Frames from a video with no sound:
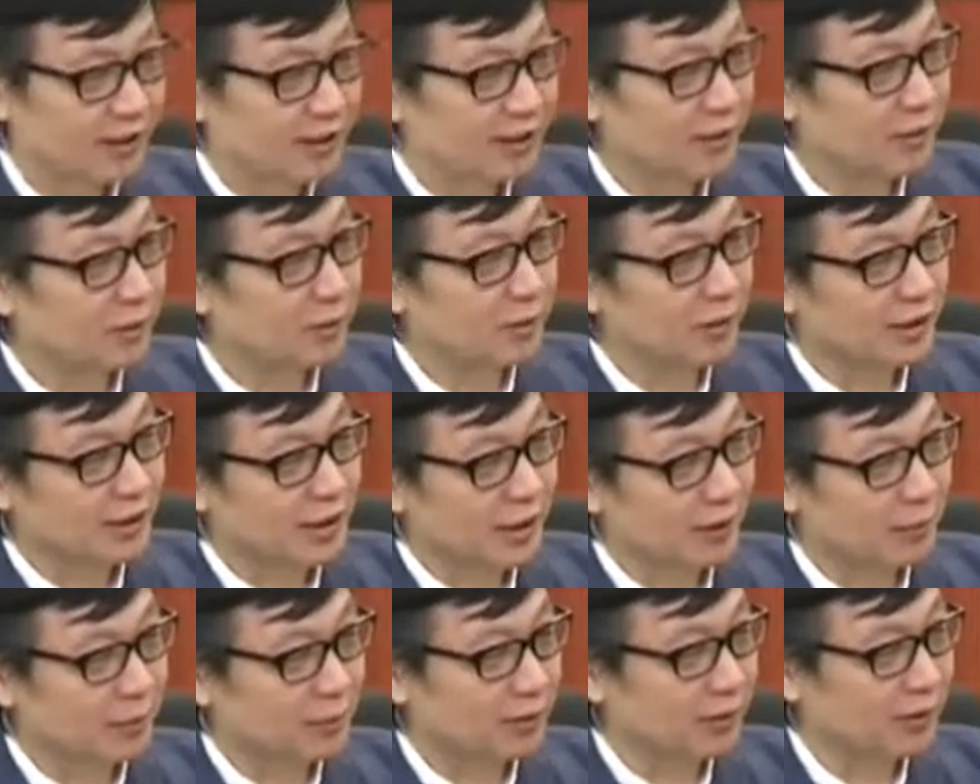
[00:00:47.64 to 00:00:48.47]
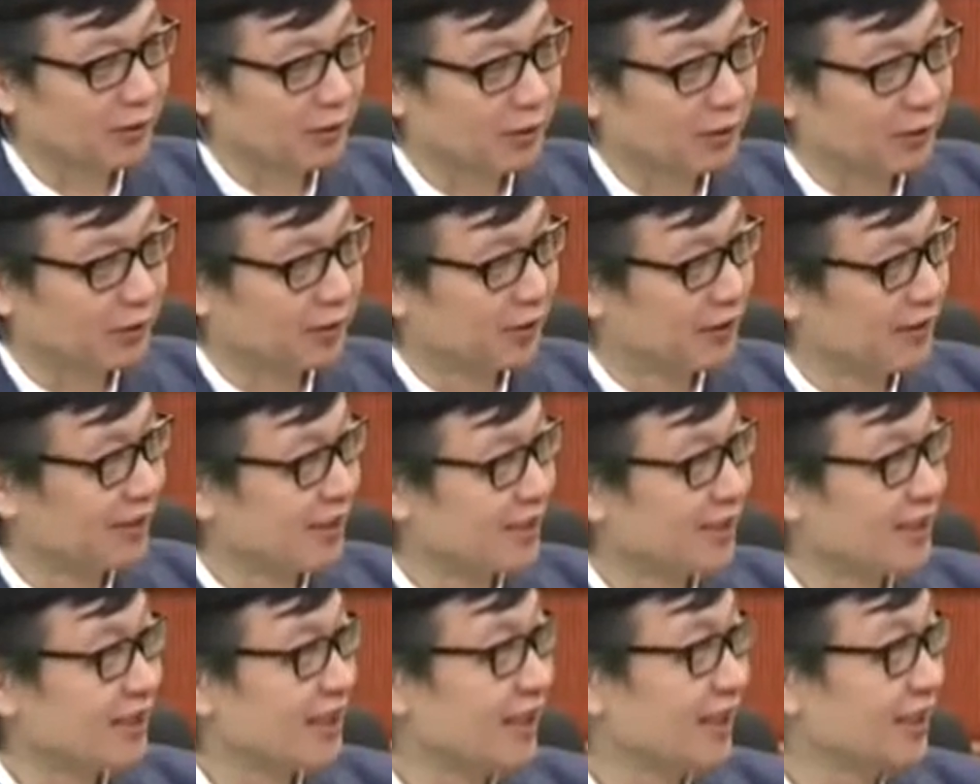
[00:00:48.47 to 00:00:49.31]
天生我才必有用。
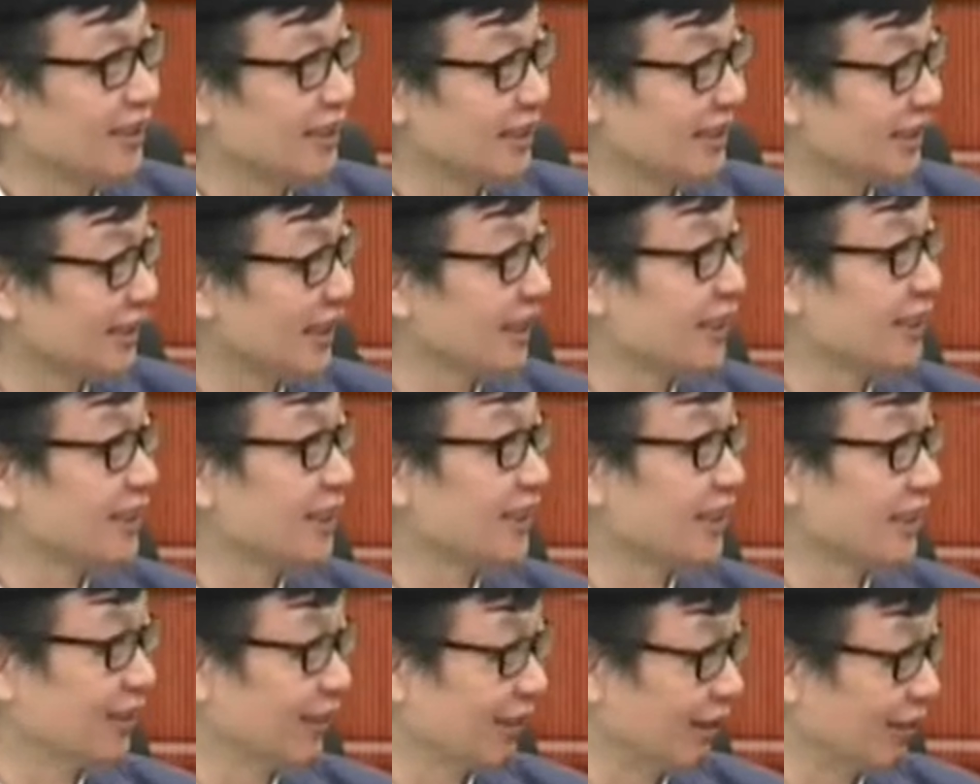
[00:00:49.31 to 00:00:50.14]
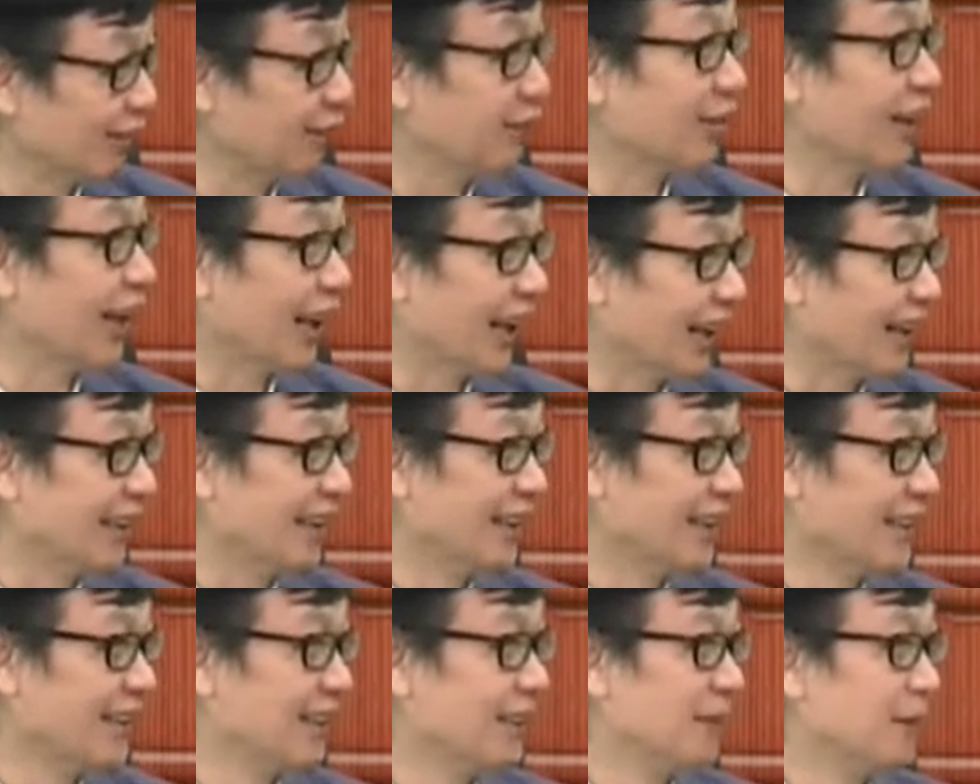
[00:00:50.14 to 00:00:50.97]
千金散尽还复来，
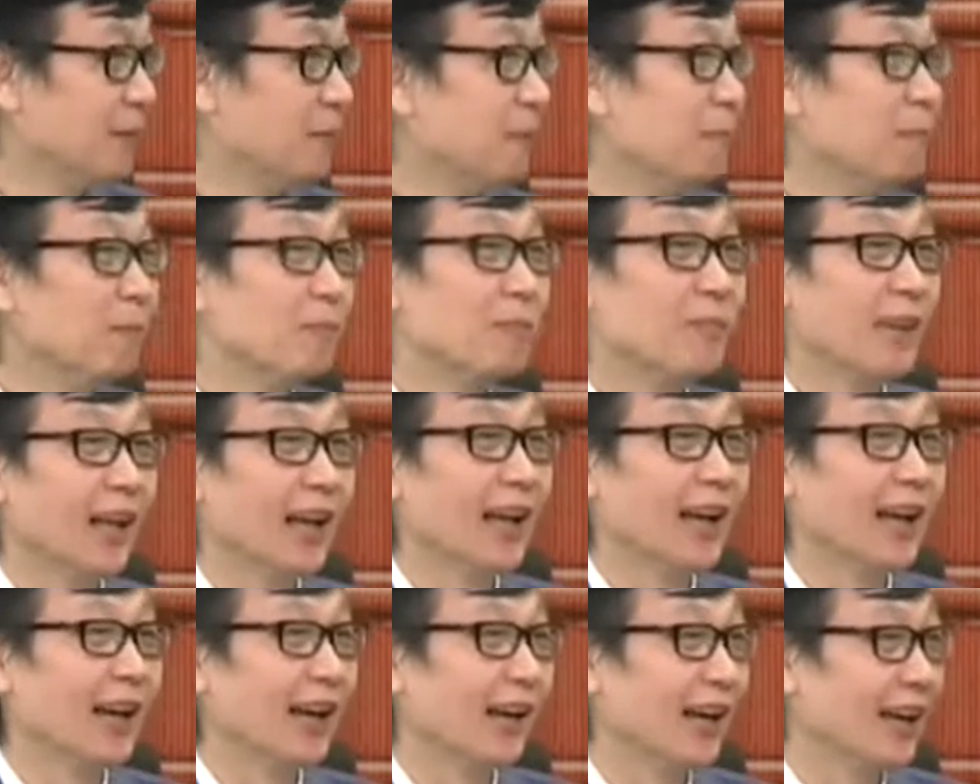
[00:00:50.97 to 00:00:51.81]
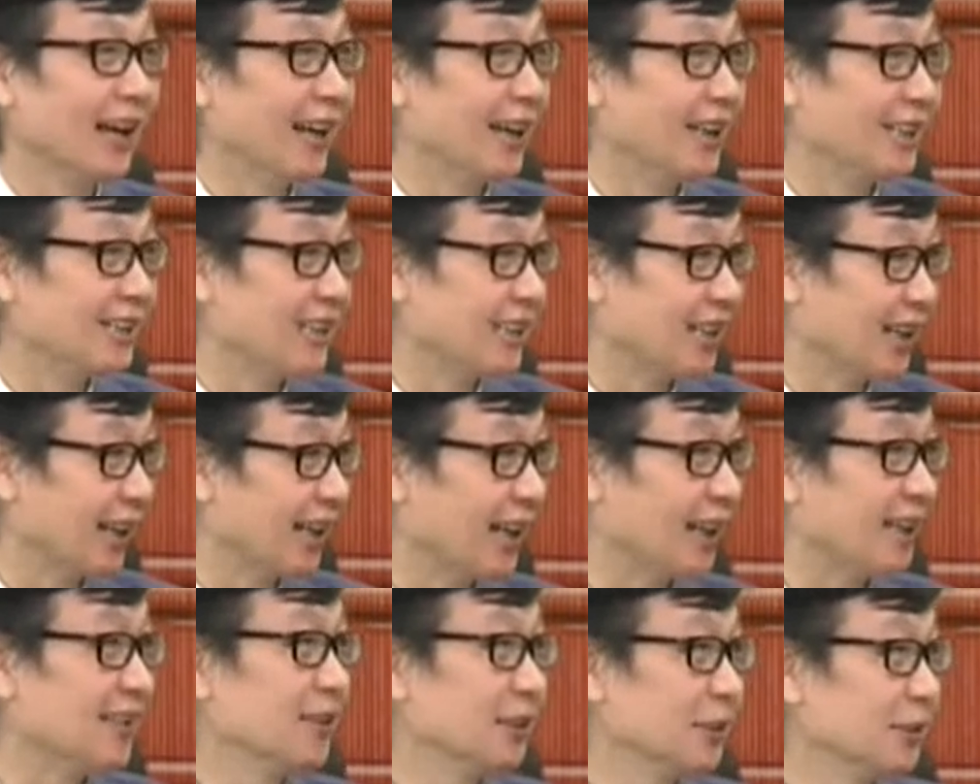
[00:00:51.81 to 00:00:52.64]
对对对，
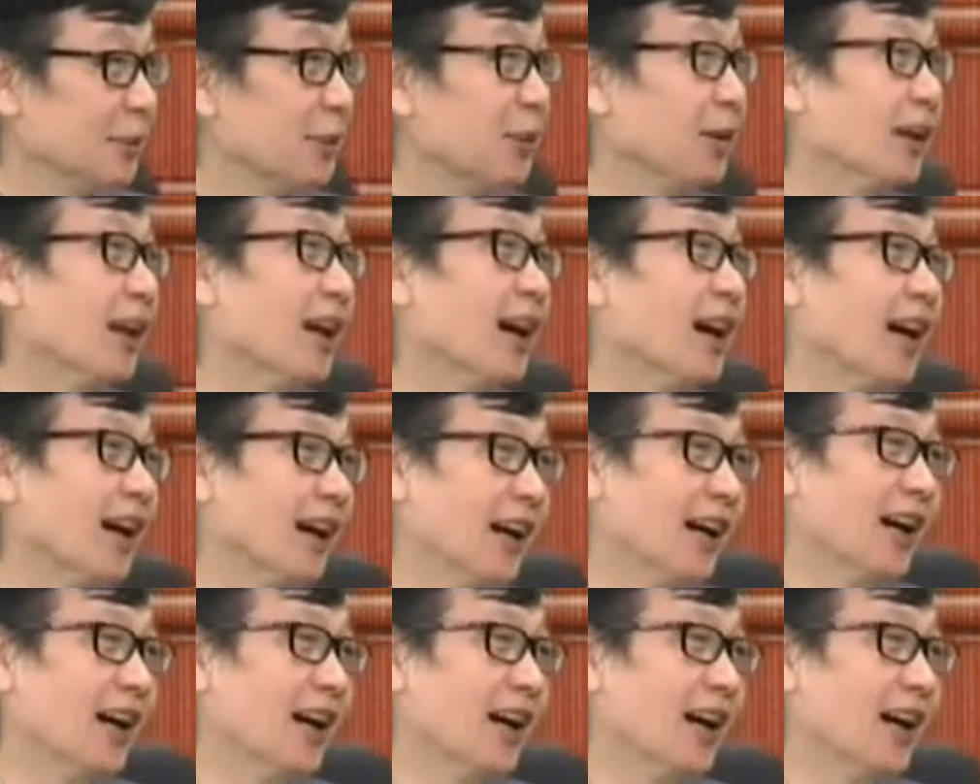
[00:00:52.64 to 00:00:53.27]
钱就多了。